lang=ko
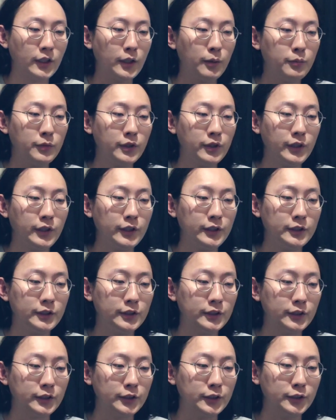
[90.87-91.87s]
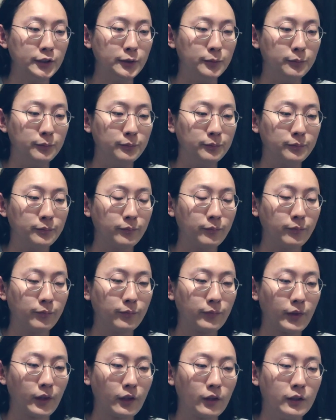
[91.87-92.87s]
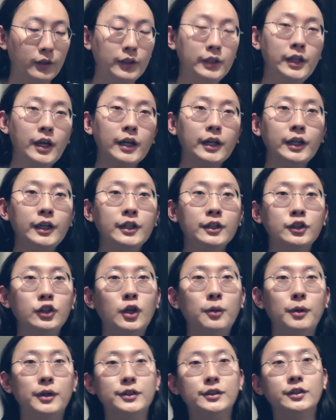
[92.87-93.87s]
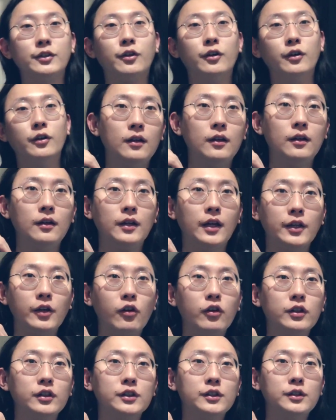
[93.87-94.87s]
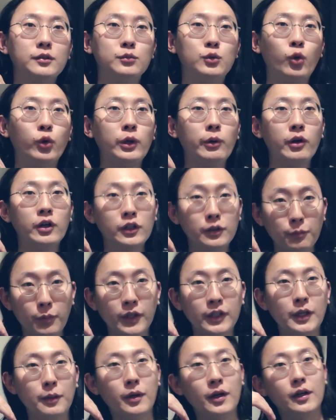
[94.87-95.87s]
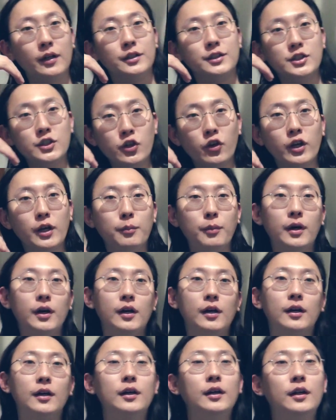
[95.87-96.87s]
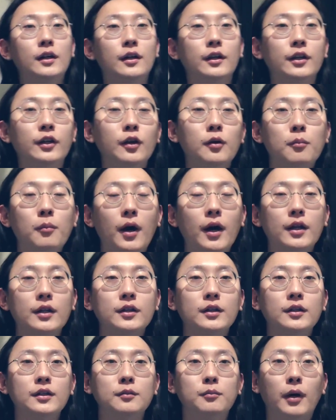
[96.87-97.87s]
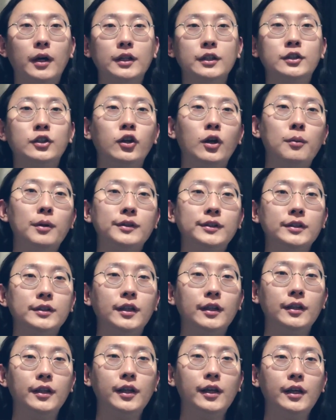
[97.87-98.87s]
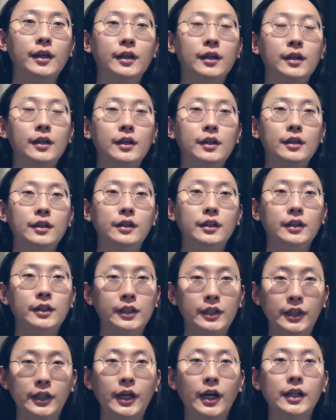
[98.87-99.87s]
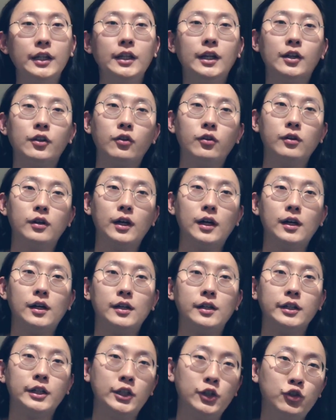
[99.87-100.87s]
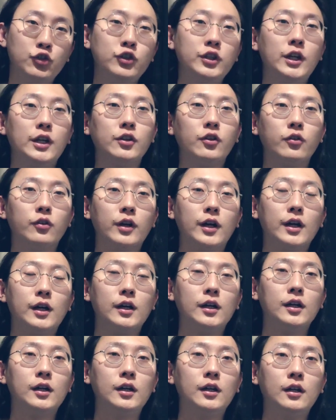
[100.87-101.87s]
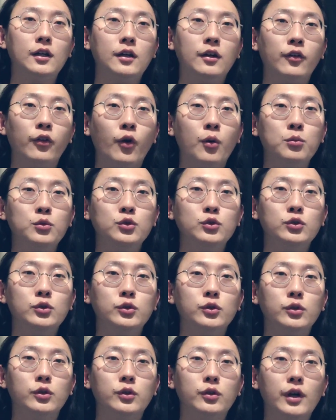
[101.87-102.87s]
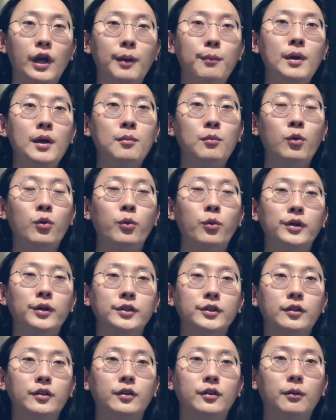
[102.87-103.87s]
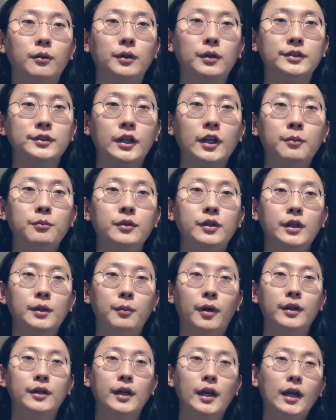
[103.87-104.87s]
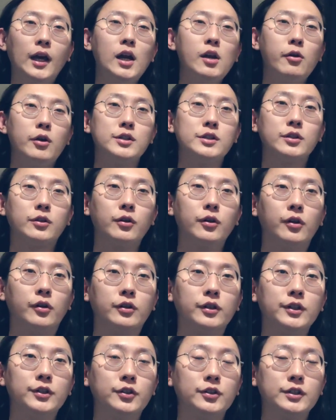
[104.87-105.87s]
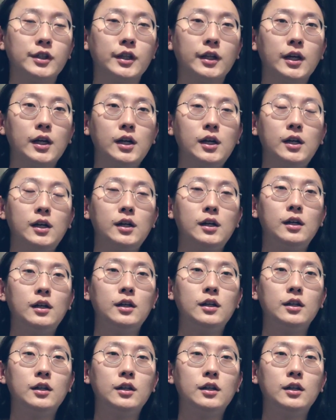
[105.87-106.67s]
사람들이 지금 이야기는 들어봤을 거예요. 연금 조기 환급 받아봐, 신청해봐, 이런 말은 많이 들어봤을 텐데, 이 기간이라던가 기준이라던가 너무 애매모호해서 사람들이 많이 헷갈려 하실 거예요. 그래서 제가